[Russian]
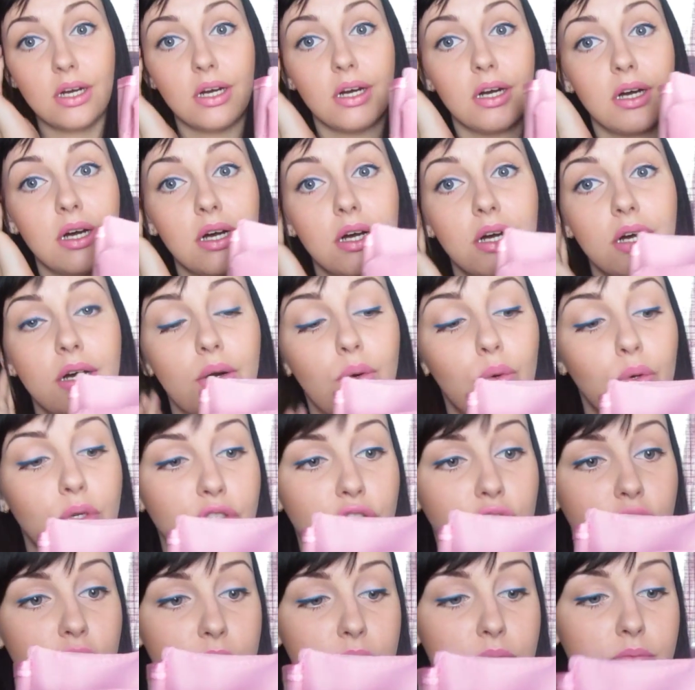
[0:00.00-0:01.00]
Э,
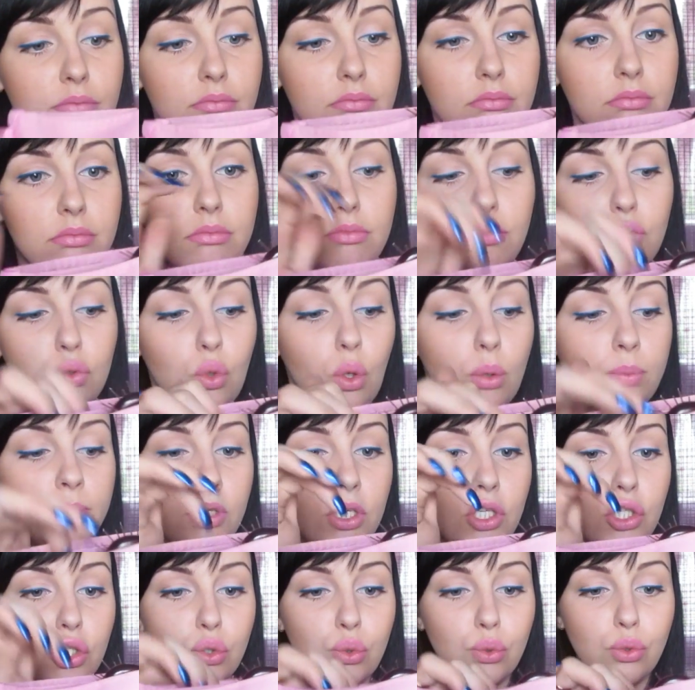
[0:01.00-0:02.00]
очень
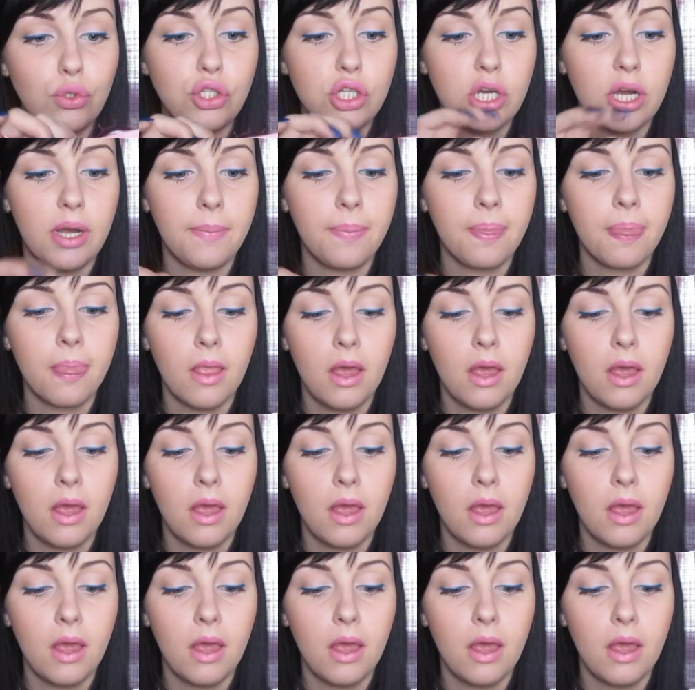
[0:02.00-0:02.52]
удобная штучка.